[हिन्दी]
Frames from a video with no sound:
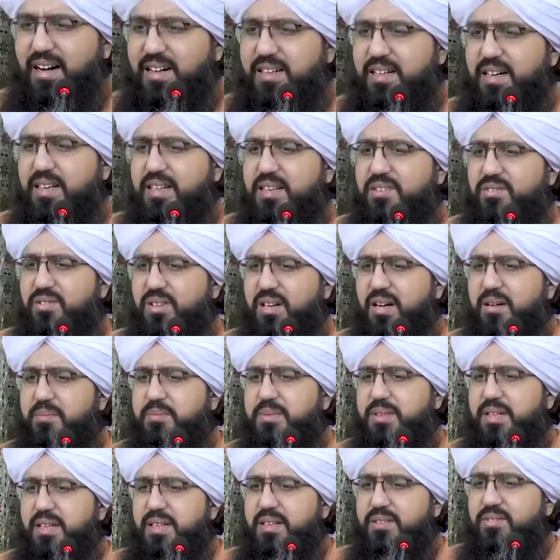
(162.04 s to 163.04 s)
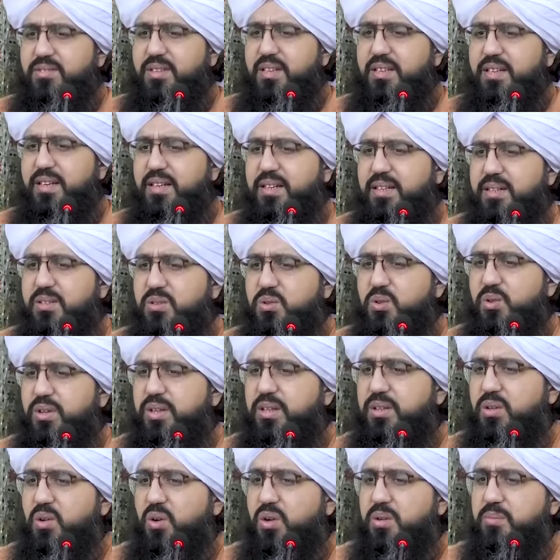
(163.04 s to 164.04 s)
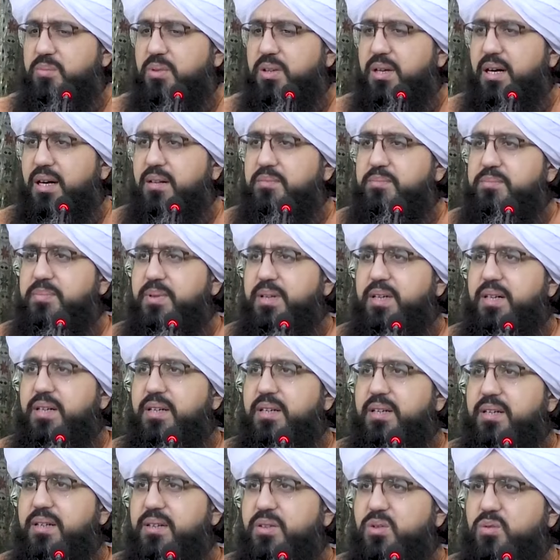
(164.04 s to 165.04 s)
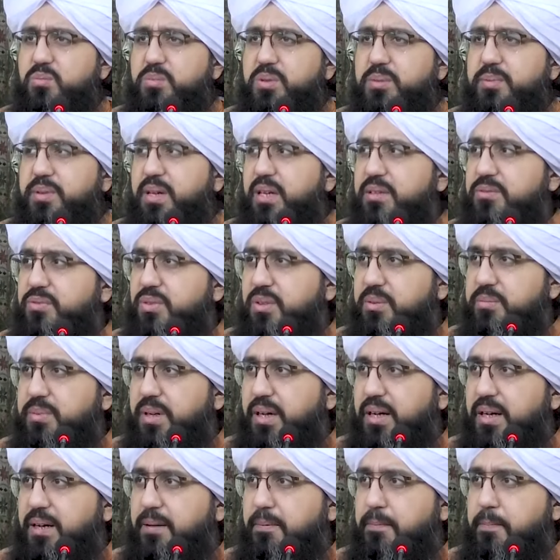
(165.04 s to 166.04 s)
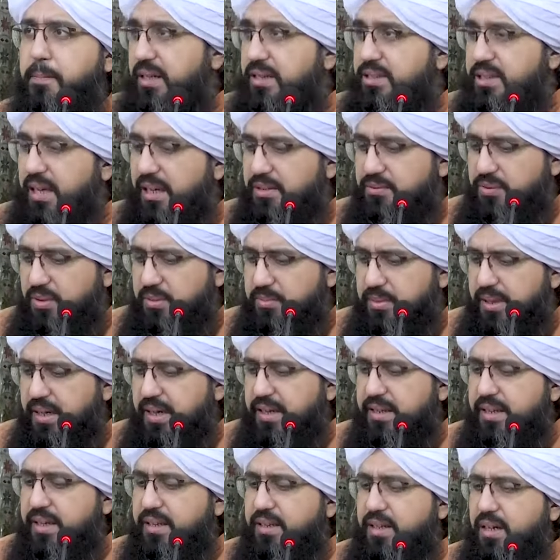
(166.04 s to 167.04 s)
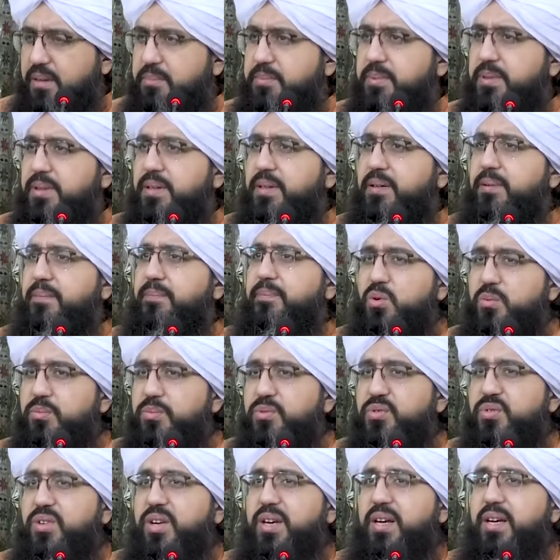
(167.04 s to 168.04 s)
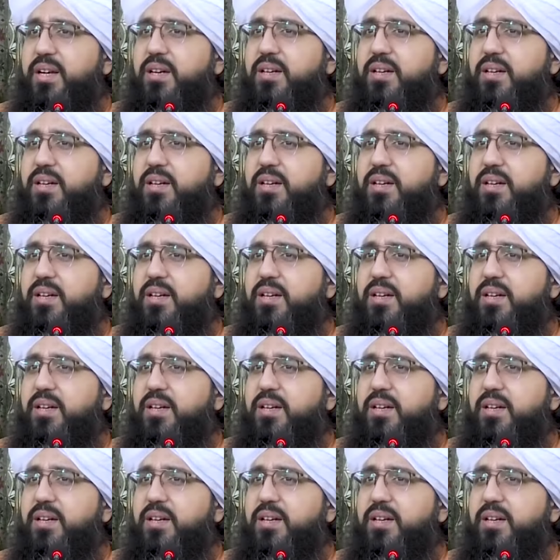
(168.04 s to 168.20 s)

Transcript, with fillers: आकाम ने इस हकीकत को एक और मकाम पे यूं भी बयान फरमाया इर्शाद फरमाया कि रब तुम से